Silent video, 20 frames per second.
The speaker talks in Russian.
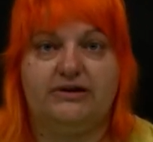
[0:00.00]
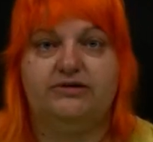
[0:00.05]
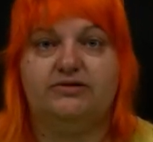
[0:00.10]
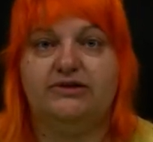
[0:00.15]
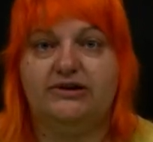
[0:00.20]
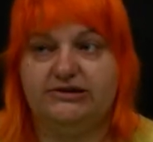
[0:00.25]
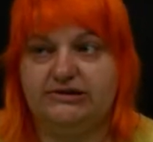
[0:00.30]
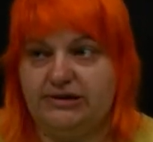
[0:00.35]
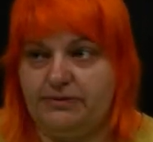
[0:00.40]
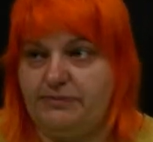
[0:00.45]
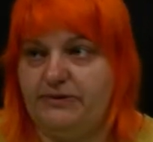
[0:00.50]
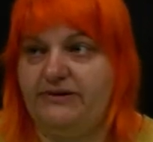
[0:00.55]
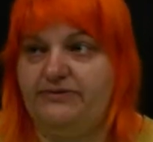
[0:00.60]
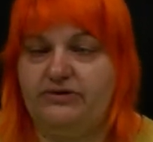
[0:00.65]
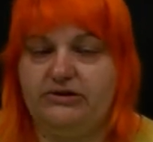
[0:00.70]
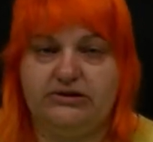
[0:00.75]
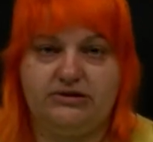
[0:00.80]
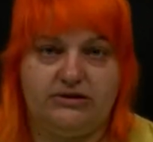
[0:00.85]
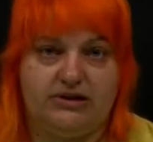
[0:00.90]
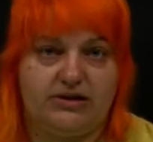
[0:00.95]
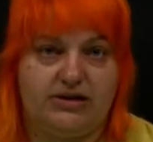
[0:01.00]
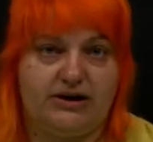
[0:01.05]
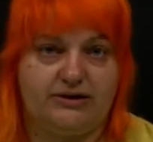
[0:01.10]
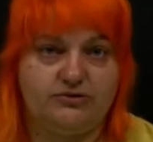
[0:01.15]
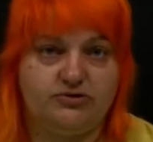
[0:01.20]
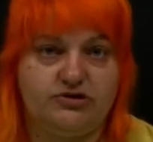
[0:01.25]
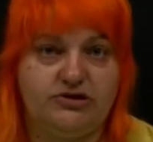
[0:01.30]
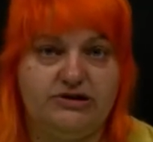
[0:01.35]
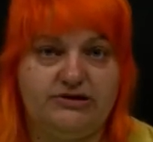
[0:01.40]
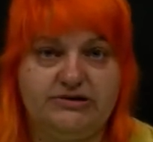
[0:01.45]
Тесты переведены на
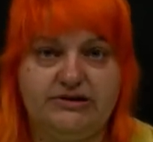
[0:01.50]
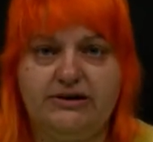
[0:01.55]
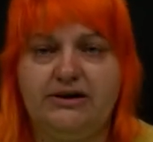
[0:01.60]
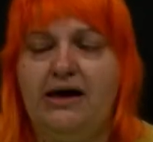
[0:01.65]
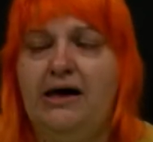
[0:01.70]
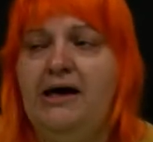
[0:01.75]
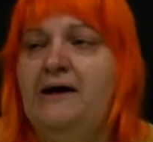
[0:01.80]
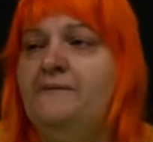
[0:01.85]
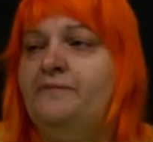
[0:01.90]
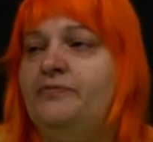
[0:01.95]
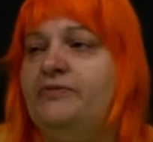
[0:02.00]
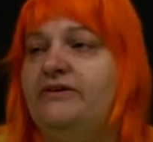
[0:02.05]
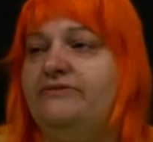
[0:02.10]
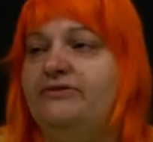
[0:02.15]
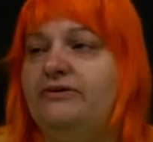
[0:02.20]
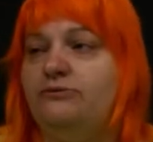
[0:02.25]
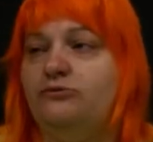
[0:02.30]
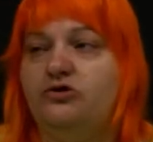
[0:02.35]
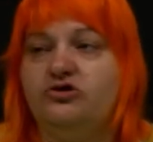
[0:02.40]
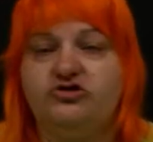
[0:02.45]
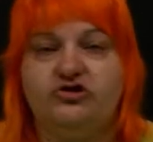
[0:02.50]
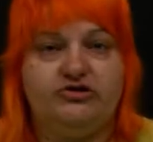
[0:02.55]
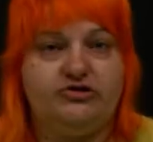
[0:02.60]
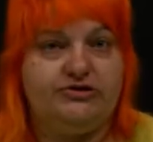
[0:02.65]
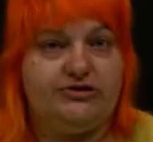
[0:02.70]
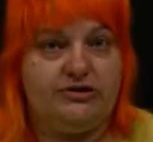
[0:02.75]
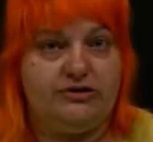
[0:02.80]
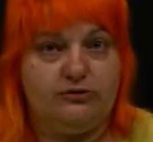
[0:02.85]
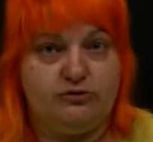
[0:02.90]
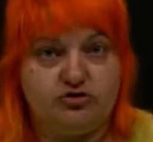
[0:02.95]
русский язык, и вы
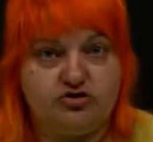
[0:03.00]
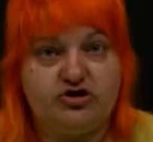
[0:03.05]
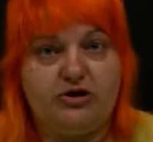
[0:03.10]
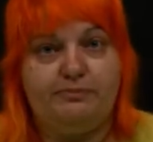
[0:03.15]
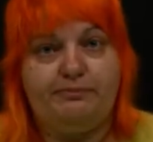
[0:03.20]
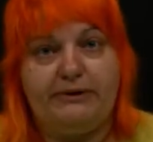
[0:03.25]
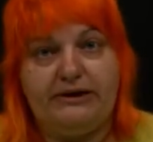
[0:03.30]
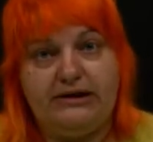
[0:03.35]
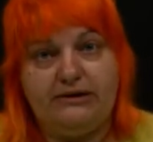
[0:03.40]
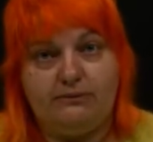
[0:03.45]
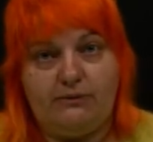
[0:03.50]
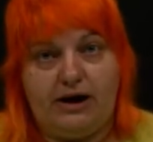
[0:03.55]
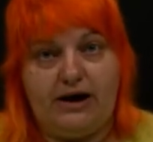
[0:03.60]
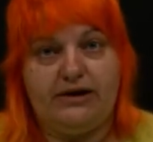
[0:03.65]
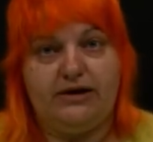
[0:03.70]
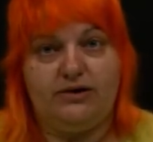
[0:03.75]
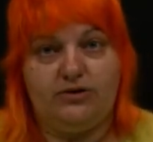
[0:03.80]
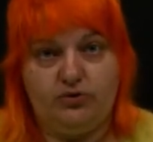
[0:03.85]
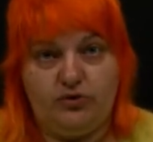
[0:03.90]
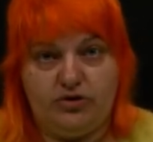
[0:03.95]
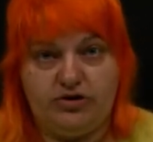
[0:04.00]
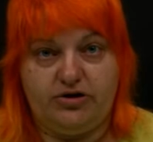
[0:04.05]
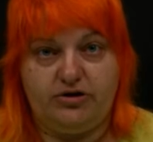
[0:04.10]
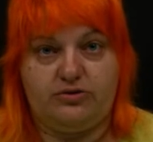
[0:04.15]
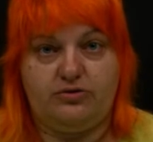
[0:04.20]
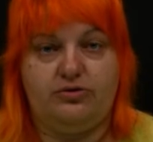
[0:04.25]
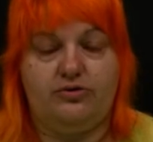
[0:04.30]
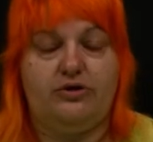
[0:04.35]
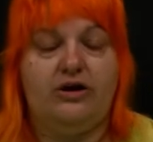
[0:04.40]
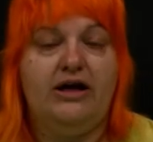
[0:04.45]
можете, уже понимая
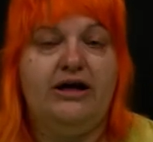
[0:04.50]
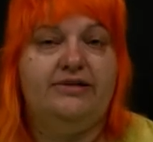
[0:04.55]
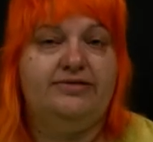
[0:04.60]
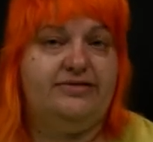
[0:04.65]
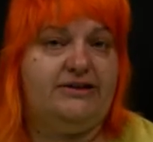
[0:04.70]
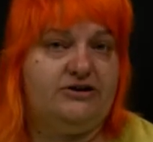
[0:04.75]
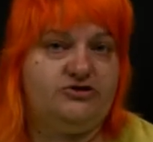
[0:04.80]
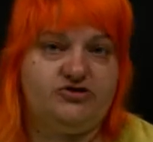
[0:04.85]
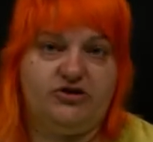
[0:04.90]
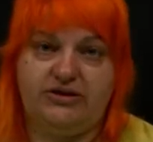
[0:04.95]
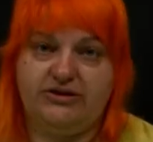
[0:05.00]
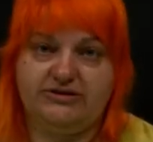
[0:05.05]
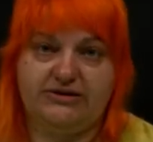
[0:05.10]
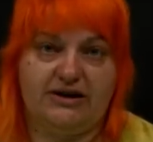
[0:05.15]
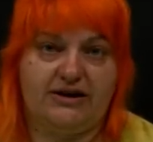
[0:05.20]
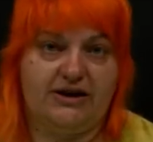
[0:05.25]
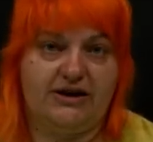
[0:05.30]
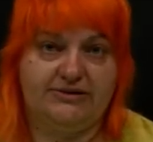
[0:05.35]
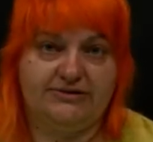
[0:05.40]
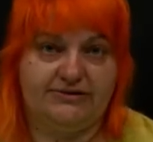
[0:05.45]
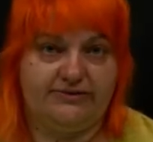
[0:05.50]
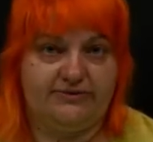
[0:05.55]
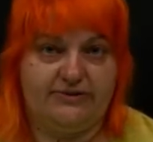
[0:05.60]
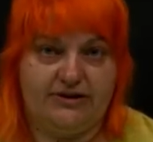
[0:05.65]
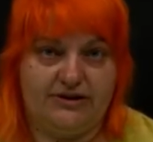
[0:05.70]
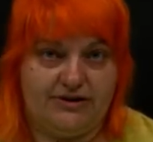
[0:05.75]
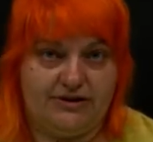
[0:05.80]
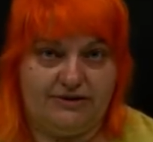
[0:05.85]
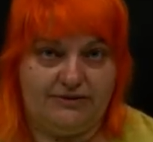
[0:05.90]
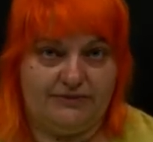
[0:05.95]
логику, даже не
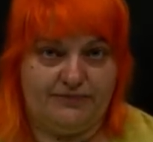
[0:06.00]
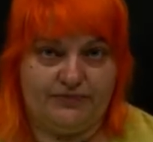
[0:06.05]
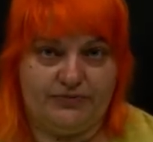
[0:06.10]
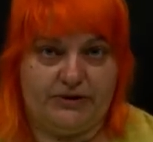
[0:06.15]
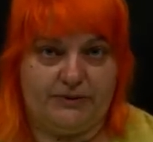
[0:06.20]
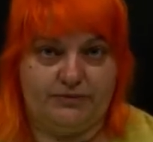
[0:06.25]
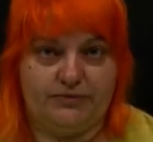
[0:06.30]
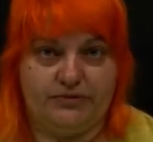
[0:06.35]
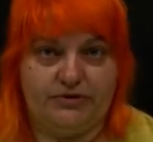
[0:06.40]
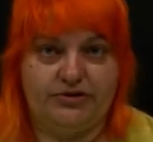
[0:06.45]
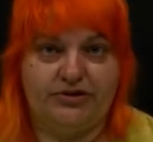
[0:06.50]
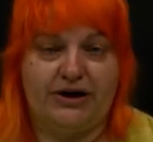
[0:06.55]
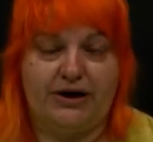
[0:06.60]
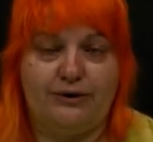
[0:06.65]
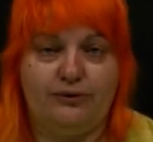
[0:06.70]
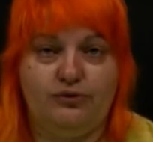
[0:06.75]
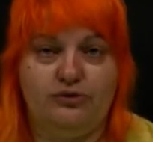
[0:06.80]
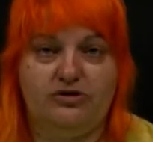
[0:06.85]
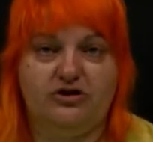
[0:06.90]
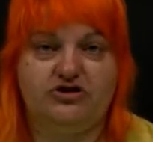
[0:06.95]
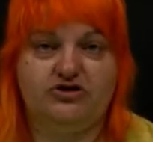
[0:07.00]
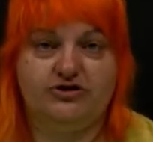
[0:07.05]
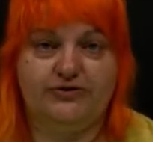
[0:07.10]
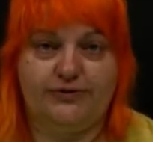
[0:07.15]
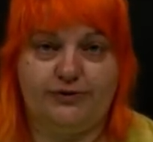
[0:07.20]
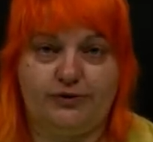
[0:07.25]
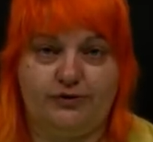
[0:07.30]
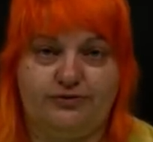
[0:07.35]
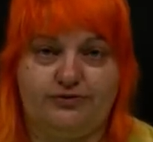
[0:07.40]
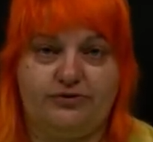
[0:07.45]
заказывая там, дорогую
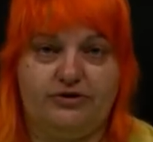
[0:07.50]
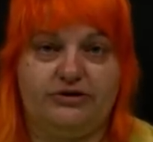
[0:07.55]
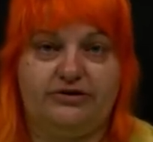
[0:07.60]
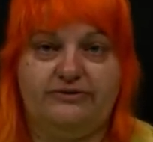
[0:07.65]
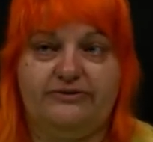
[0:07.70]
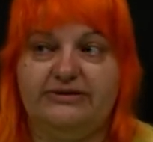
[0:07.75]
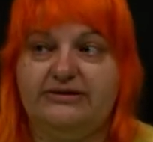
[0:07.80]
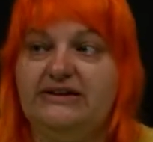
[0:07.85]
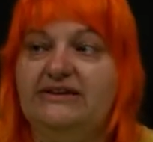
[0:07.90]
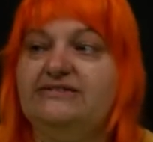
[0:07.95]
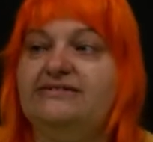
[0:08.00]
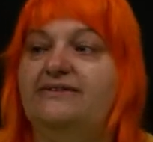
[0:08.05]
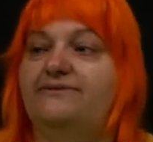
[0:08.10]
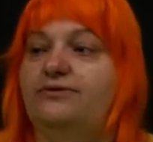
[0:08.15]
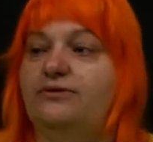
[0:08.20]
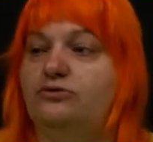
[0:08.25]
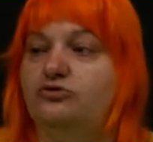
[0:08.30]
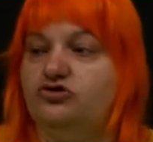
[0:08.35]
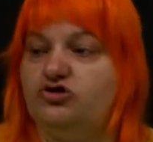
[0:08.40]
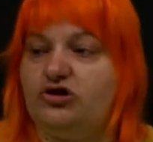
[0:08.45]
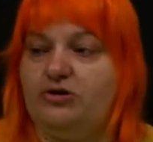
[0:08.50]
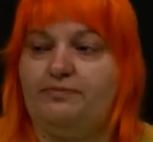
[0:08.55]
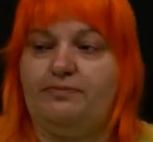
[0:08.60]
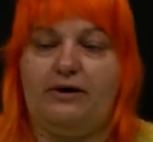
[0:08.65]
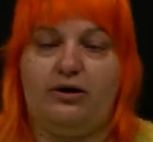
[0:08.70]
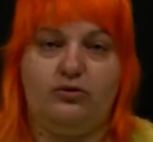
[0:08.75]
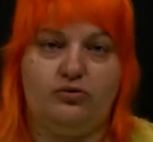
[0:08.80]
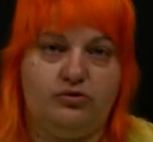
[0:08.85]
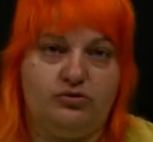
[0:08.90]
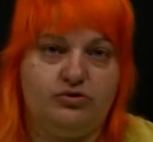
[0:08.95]
расшифровку этого теста, вы уже по
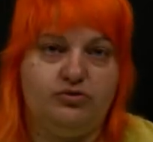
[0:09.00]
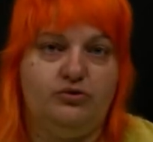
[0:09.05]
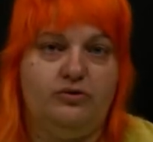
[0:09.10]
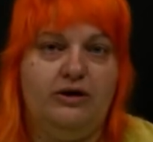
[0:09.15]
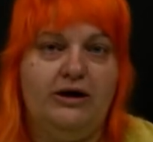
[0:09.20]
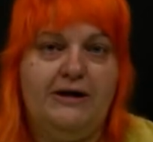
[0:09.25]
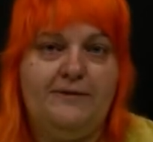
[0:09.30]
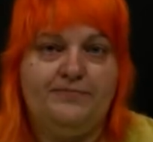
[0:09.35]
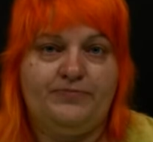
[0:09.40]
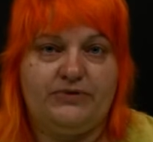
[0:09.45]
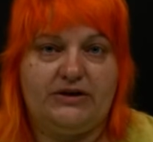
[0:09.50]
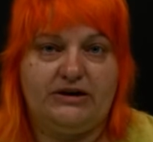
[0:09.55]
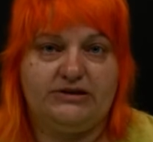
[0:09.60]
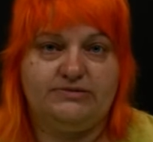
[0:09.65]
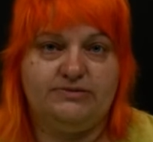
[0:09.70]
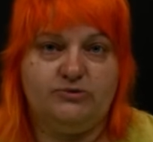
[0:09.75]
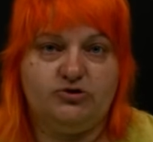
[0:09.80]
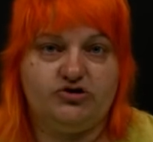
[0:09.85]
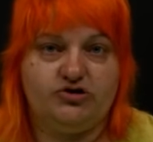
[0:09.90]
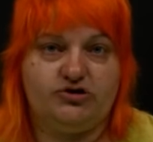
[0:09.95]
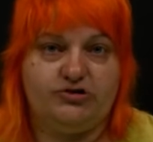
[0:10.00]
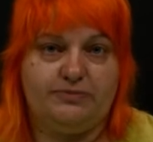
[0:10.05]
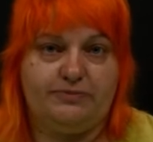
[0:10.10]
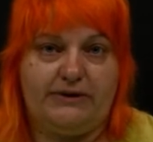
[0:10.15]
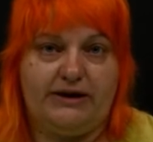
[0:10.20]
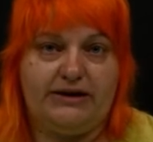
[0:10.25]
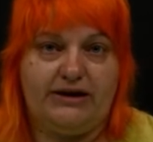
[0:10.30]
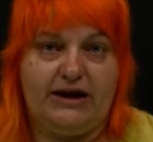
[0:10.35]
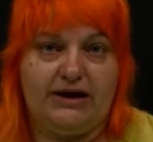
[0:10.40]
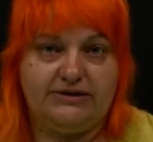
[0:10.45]
коду э, сможете
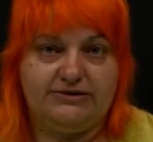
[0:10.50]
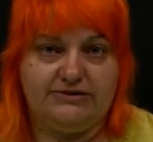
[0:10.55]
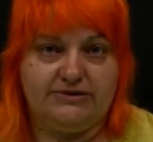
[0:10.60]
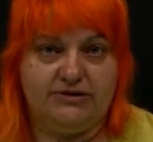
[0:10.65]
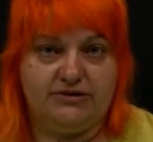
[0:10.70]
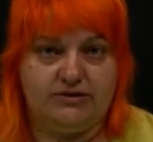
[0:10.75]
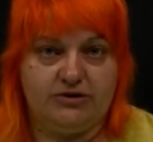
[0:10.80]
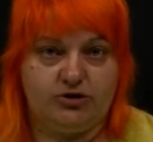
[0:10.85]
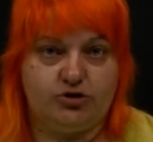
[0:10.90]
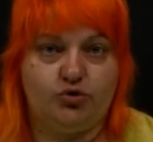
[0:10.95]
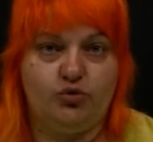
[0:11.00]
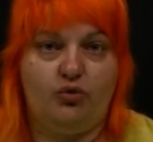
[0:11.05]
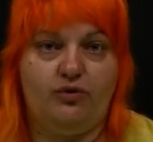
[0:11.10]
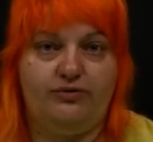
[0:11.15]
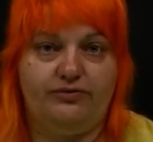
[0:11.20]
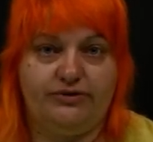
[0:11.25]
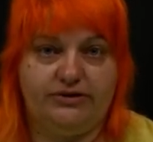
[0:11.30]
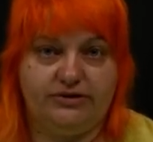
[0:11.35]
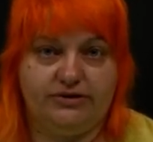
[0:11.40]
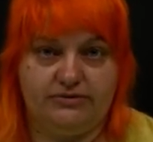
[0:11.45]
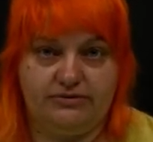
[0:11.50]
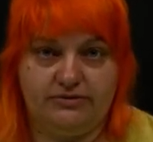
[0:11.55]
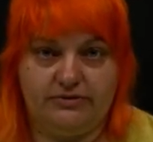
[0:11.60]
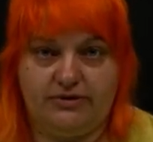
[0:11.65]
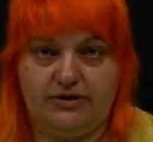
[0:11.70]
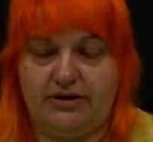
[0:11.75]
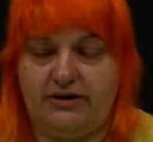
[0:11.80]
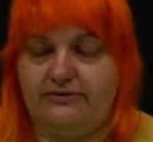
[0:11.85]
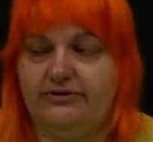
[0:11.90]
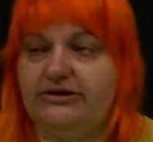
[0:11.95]
понять, кто вы
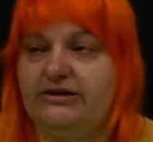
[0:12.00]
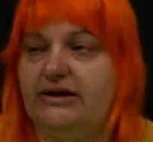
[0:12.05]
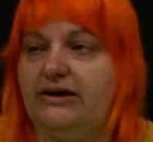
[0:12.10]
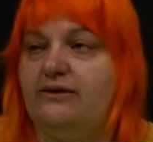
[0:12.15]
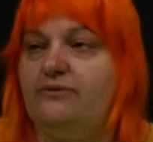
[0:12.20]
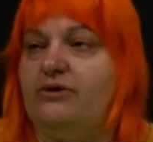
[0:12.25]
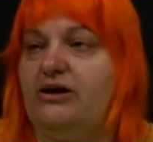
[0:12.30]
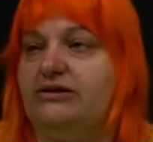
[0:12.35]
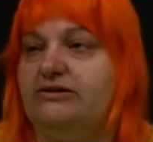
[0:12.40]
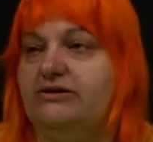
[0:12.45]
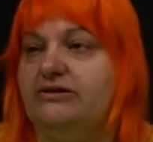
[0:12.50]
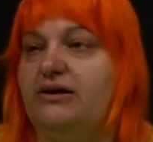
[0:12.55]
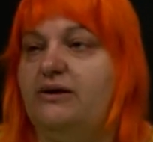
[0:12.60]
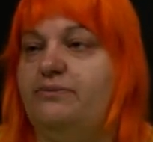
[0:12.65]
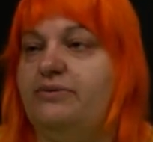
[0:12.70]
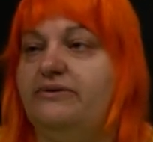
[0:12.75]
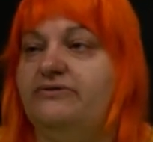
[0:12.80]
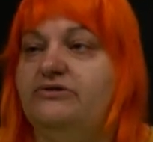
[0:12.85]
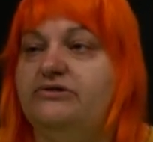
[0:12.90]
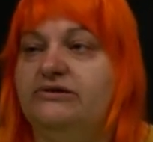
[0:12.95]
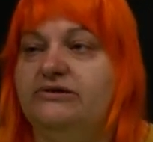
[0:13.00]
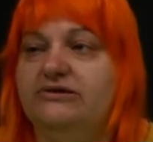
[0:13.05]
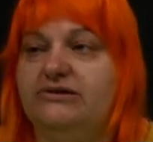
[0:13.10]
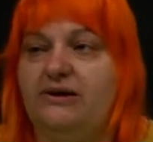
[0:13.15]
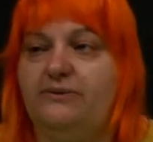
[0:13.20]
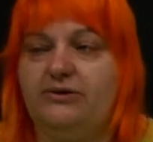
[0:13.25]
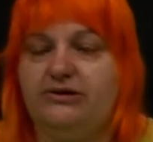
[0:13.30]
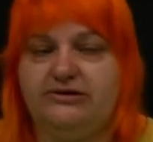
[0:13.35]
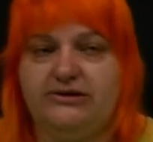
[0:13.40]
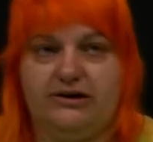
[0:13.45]
а, в этой команде, да, провести
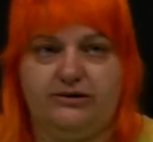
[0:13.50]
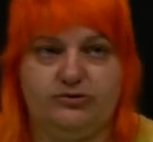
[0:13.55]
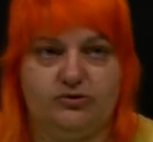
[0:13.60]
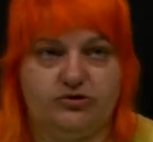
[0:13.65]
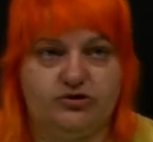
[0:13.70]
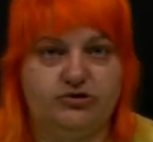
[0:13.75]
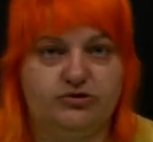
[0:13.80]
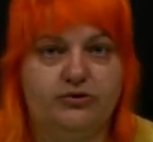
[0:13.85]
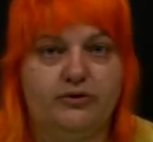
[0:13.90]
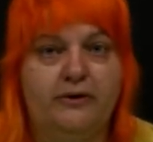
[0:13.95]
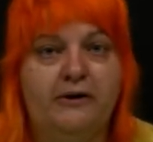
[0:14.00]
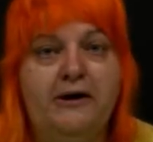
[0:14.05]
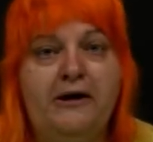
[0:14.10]
самодиагностику.